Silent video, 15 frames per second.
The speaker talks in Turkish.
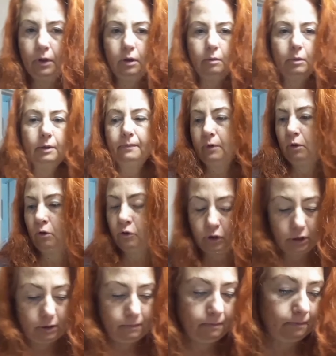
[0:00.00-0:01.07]
Ama
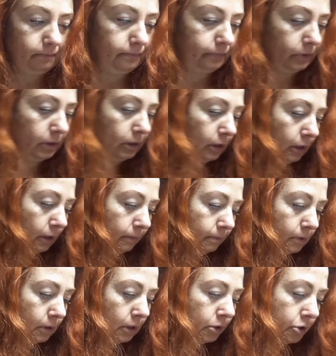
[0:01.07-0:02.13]
önce
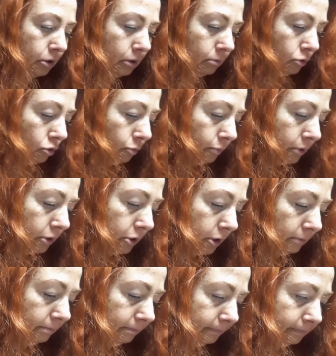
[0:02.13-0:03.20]
saçlarımı
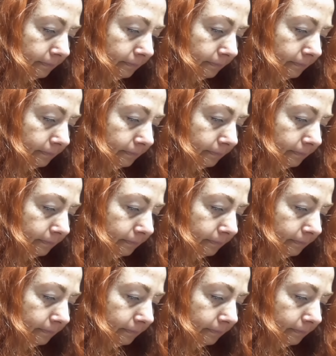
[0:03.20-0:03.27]
toplayacağım.